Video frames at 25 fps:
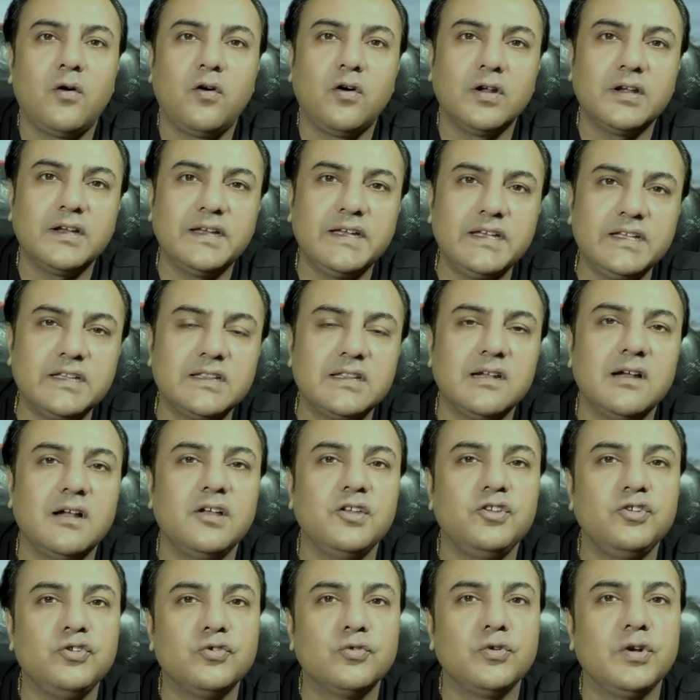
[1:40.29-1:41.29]
और कितना
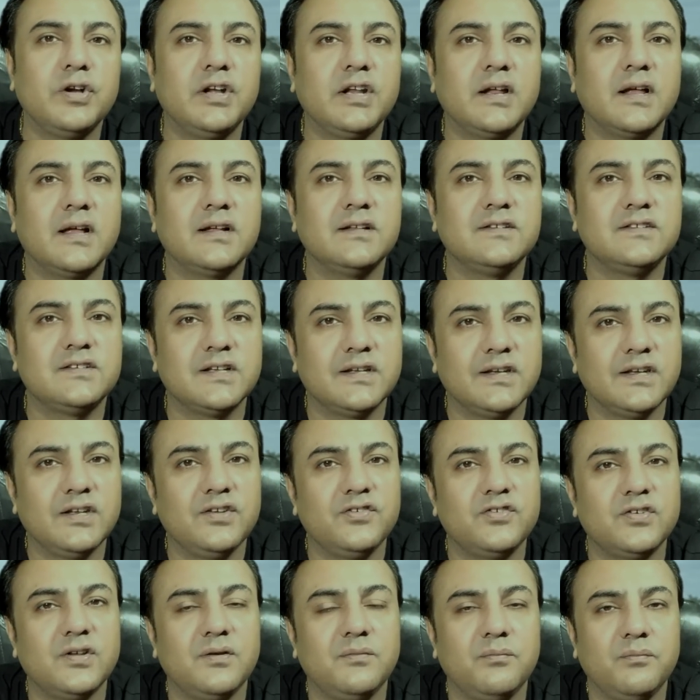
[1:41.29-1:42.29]
यूनिट का
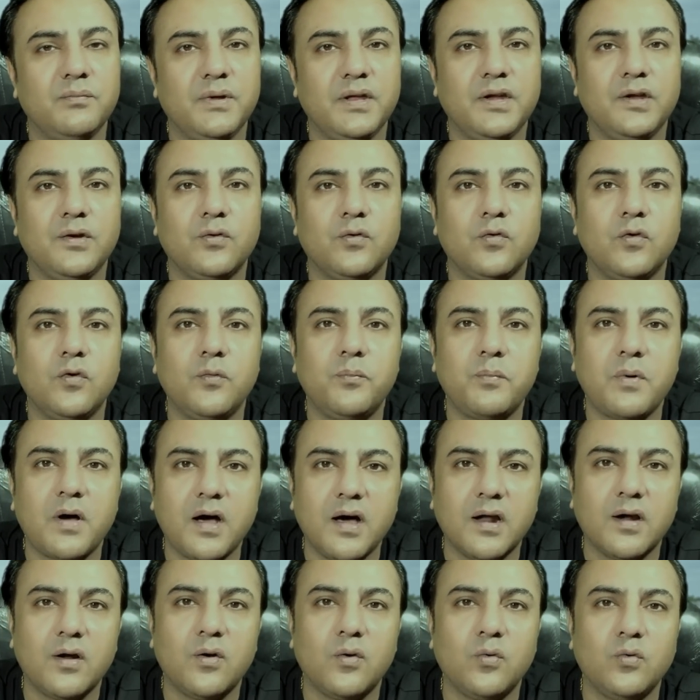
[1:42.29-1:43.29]
जनरेशन मेरे को
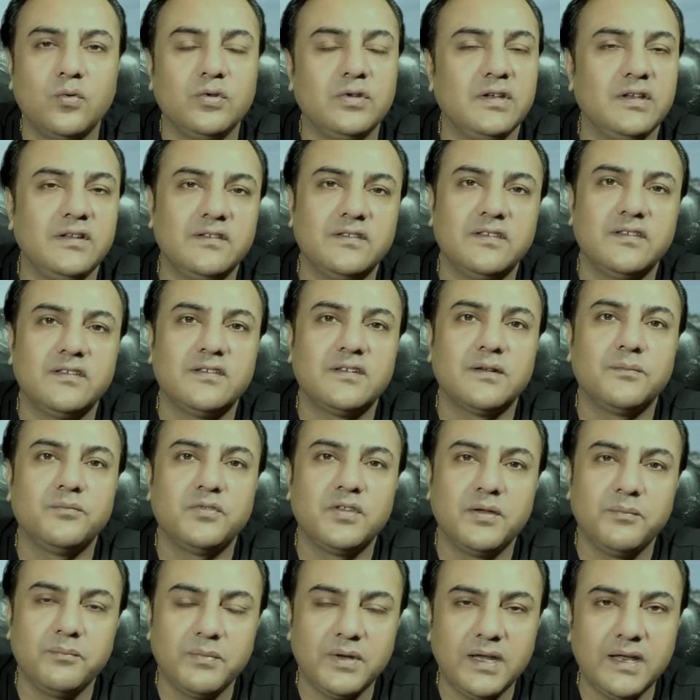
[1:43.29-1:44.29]
हर रोज इस सिस्टम
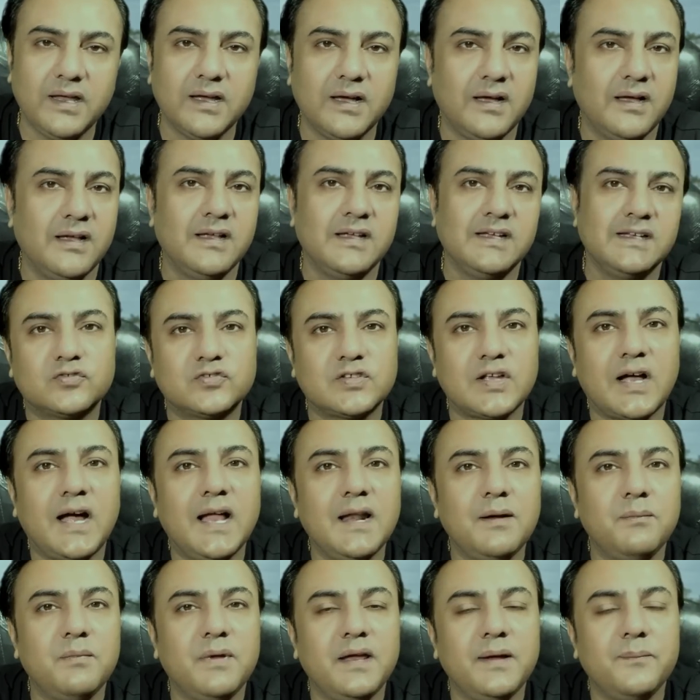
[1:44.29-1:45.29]
से मिलेगा
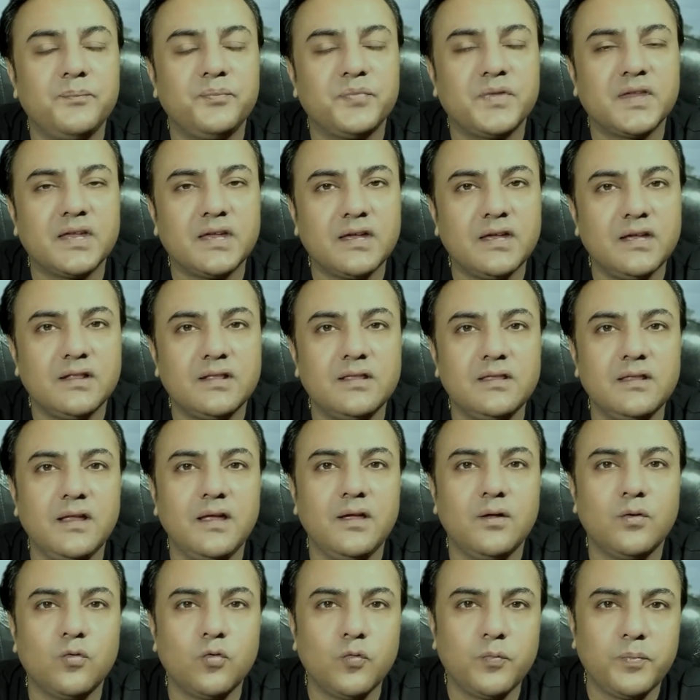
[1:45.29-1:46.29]
साल में
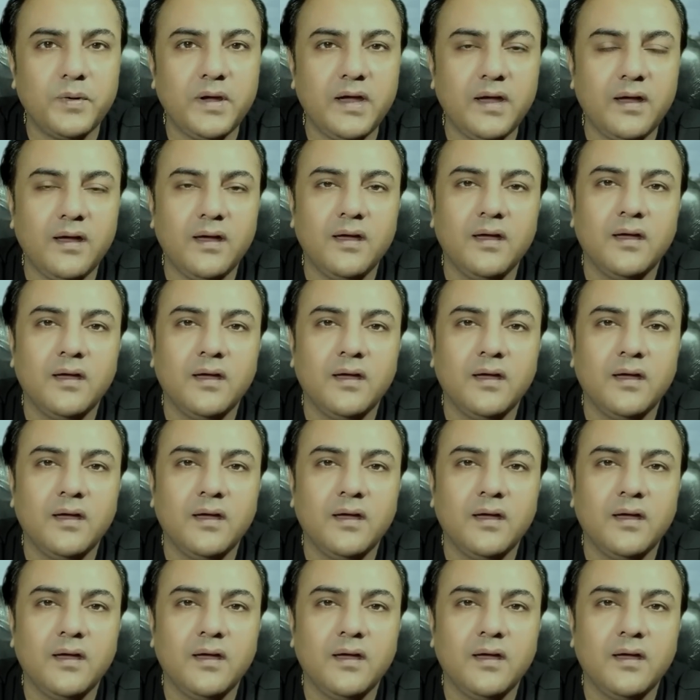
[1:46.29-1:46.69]
कितने रुपए